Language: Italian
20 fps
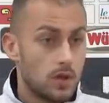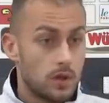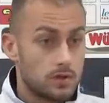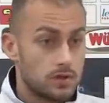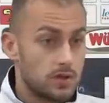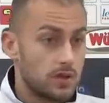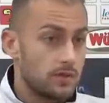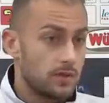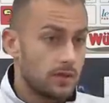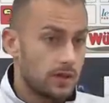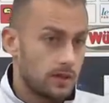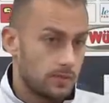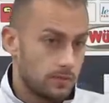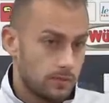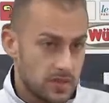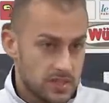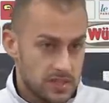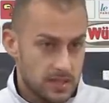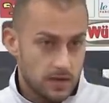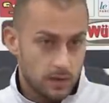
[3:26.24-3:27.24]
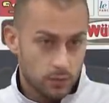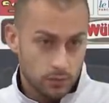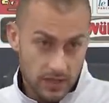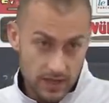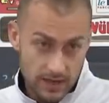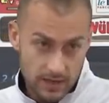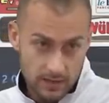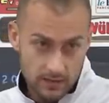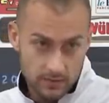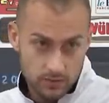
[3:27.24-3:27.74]
Sì, il mister
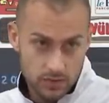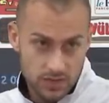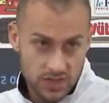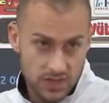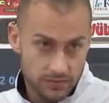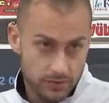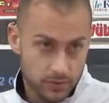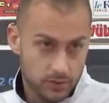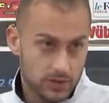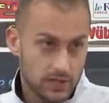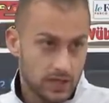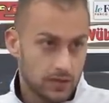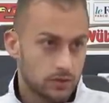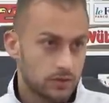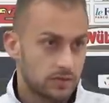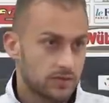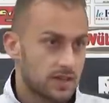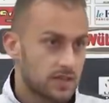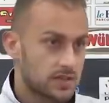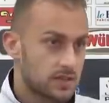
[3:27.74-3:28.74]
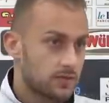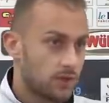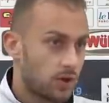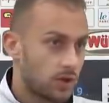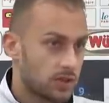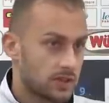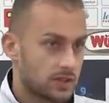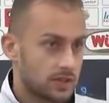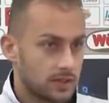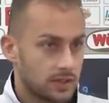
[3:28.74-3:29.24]
Auteri l'avevo già affrontato diverse
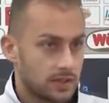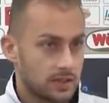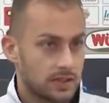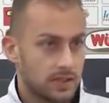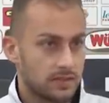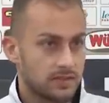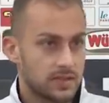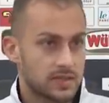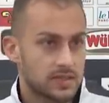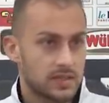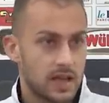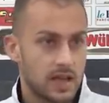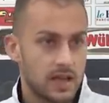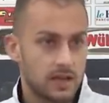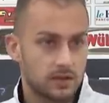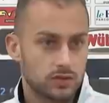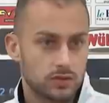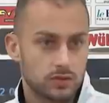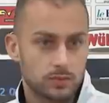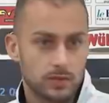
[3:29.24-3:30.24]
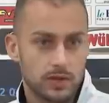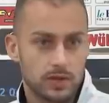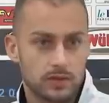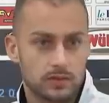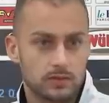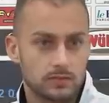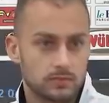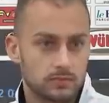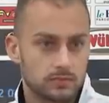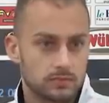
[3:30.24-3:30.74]
volte, l'avversario, insomma,
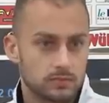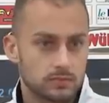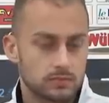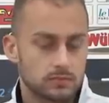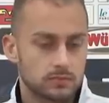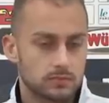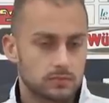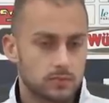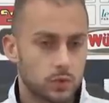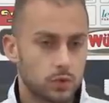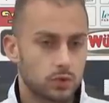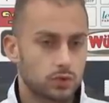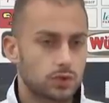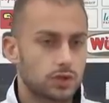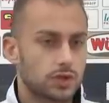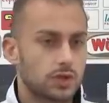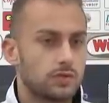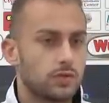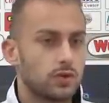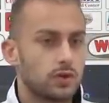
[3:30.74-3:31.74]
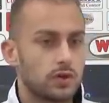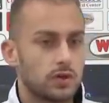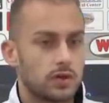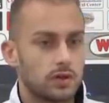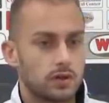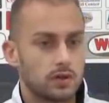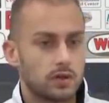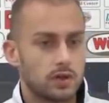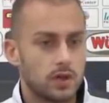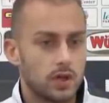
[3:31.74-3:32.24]
mm, conoscevo
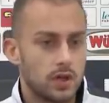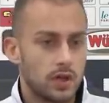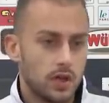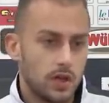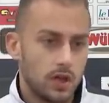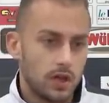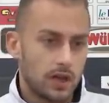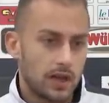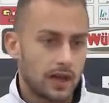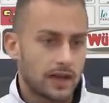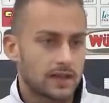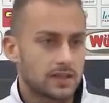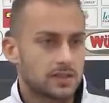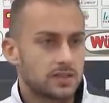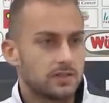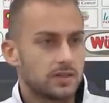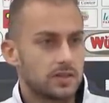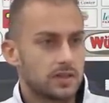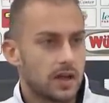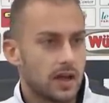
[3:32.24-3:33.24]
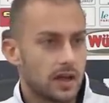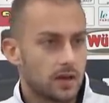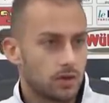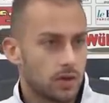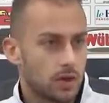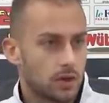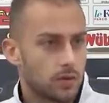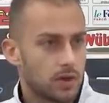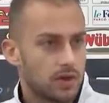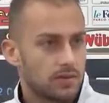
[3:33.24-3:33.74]
il l'aggressività con
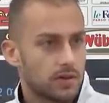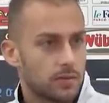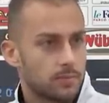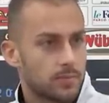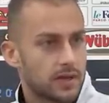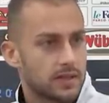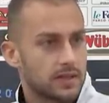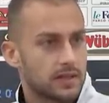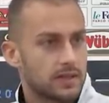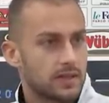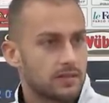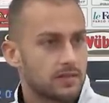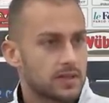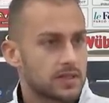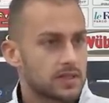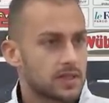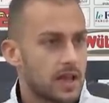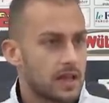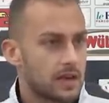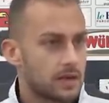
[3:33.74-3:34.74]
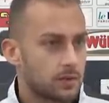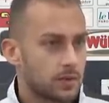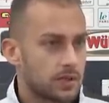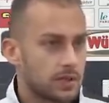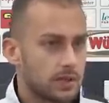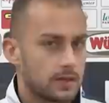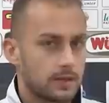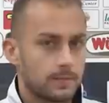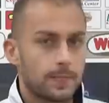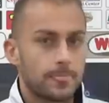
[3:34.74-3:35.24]
la quale va a prendere gli avversari,
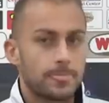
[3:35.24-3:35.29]
quindi